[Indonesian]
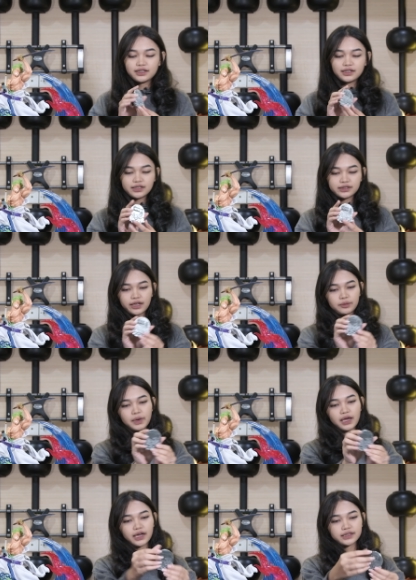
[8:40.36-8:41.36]
Ini detail
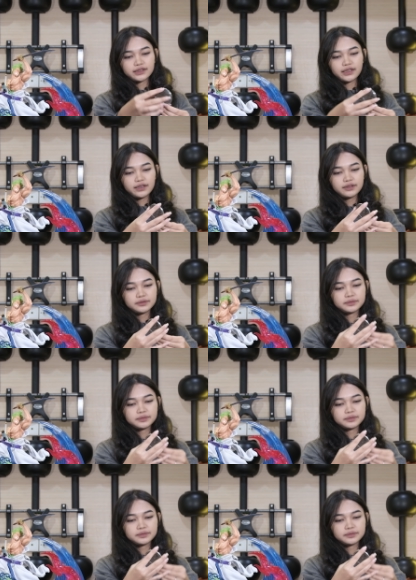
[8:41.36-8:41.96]
plakatnya.